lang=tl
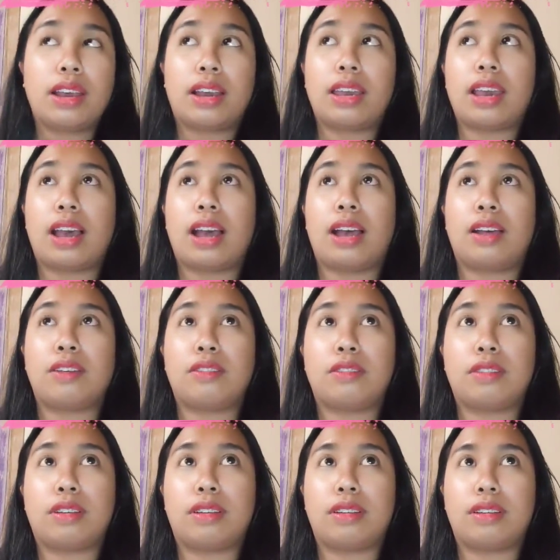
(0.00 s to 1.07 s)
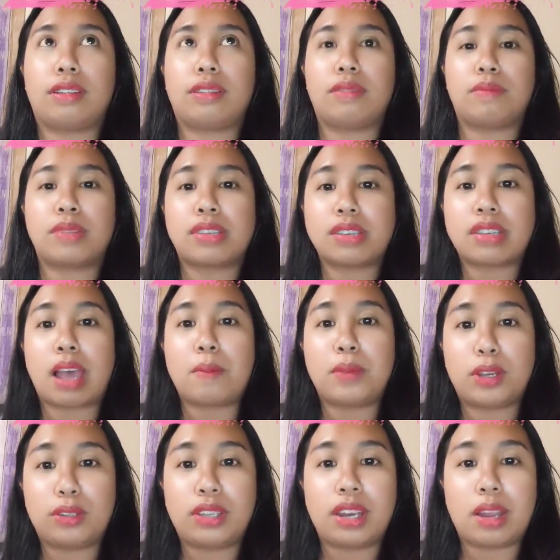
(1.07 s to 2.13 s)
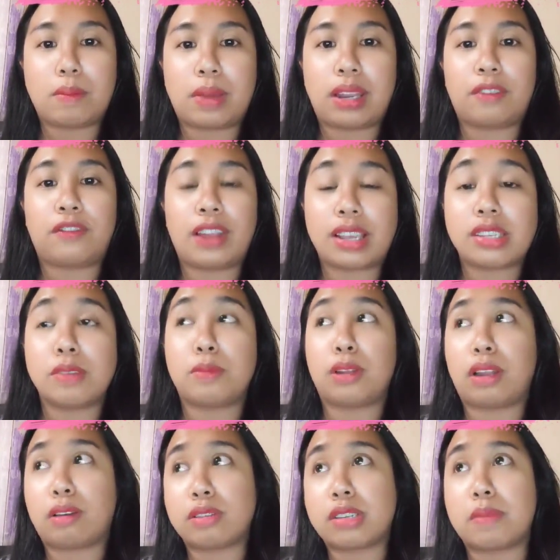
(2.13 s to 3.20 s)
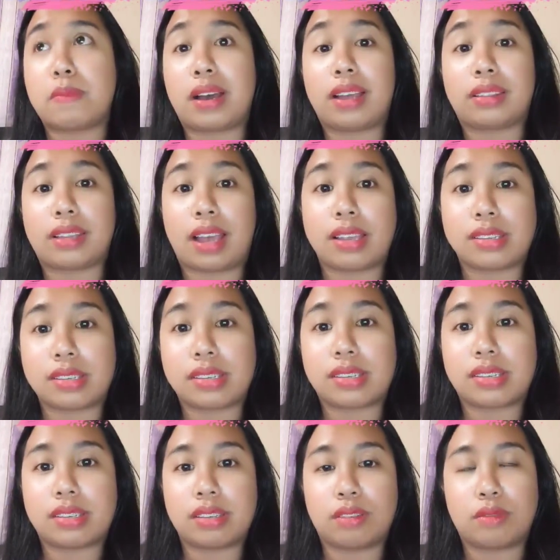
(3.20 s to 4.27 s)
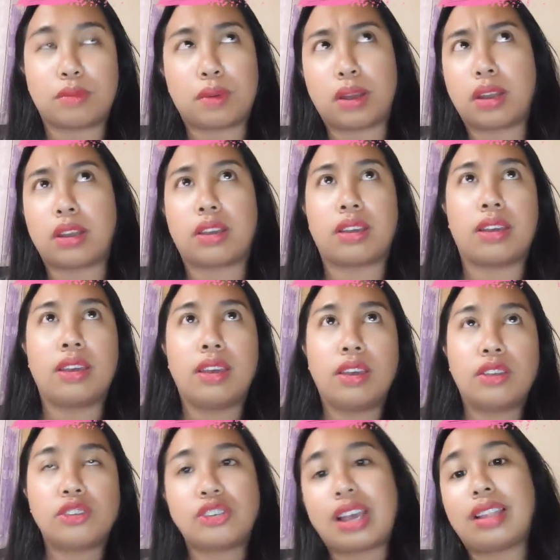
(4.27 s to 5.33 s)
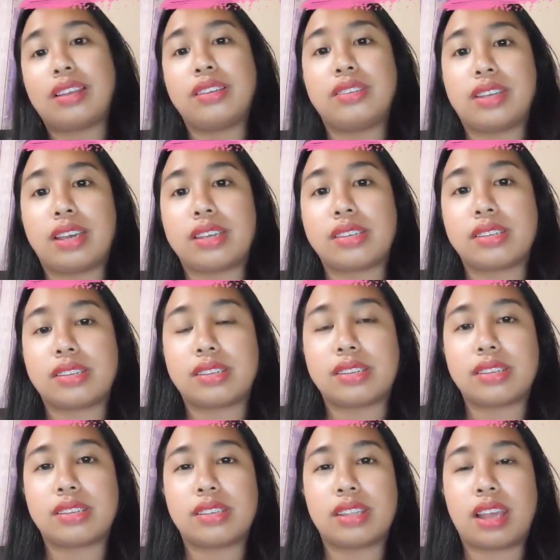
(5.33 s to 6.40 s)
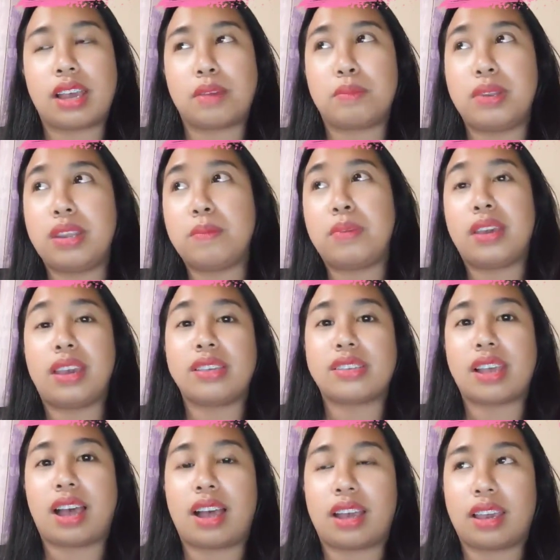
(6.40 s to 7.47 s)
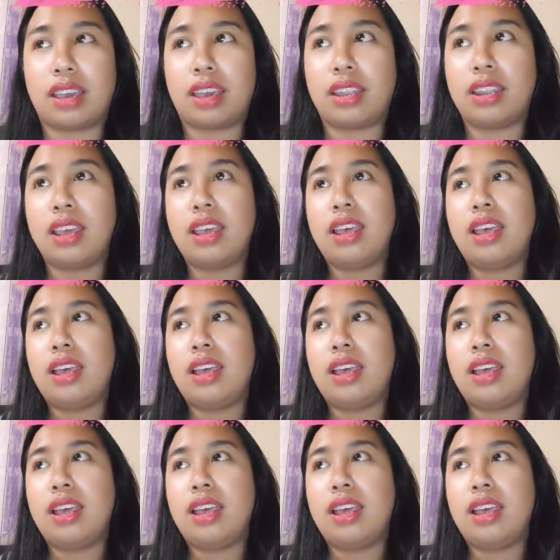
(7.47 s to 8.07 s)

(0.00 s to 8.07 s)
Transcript: Kaya, masasabi ko din naman na flexible ako sa mga tasks, work, challenges na binibigay sa akin.